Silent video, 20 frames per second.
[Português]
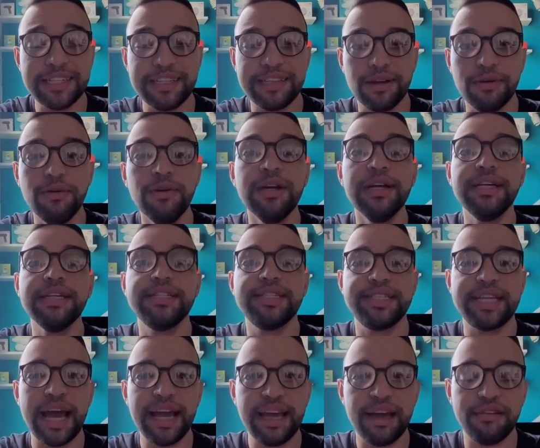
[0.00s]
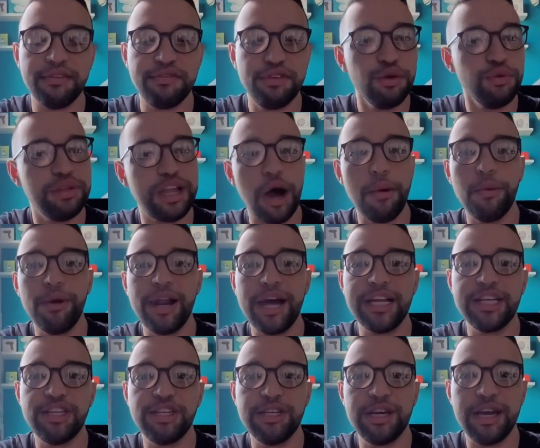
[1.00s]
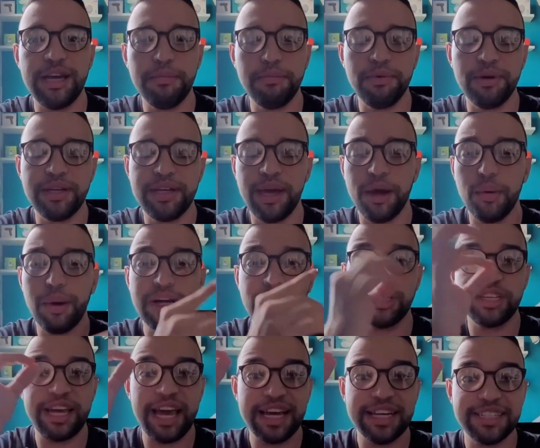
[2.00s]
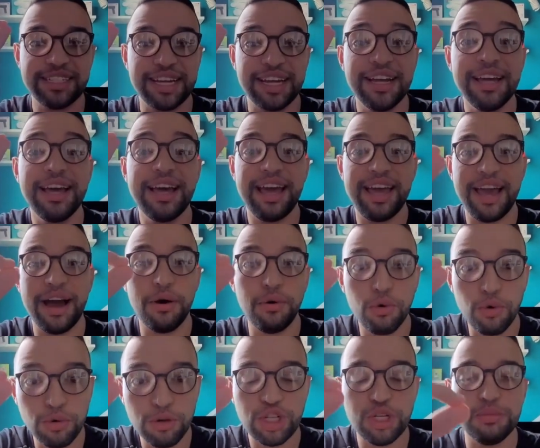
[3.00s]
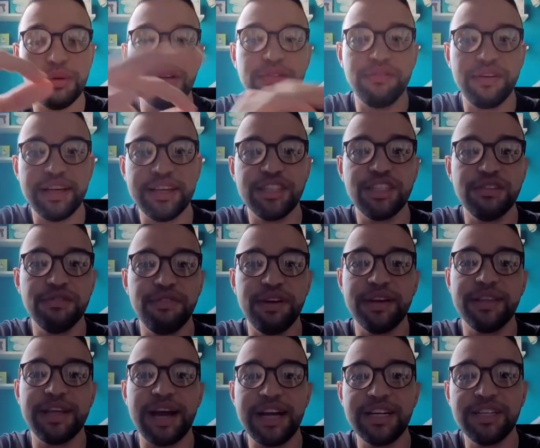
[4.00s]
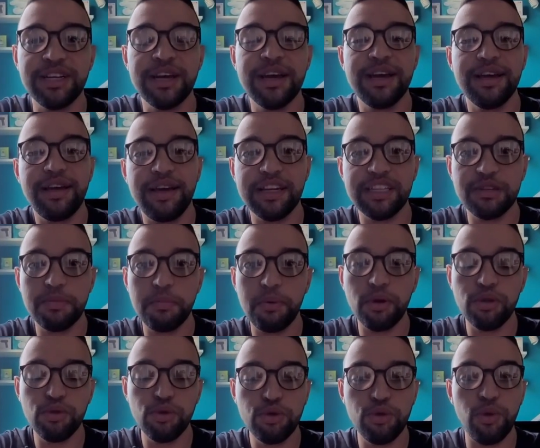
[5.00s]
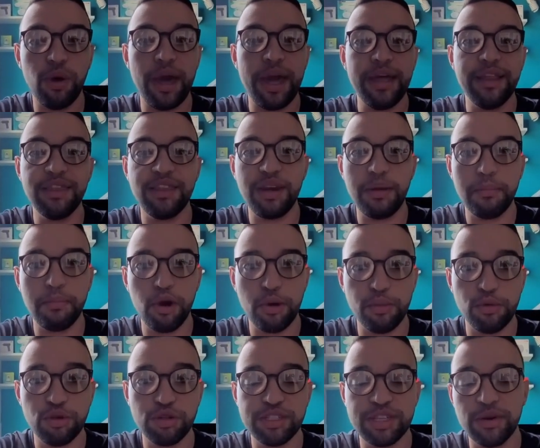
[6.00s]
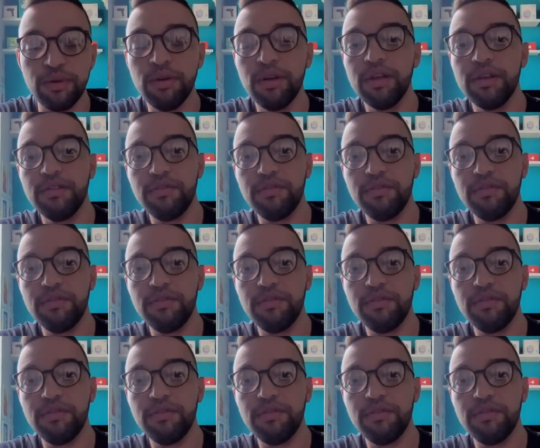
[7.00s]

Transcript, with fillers: Então segue a fio, dá uma olhadinha aí, porque eu acho que essa é a última vez de verdade que esse produto entra em promoção,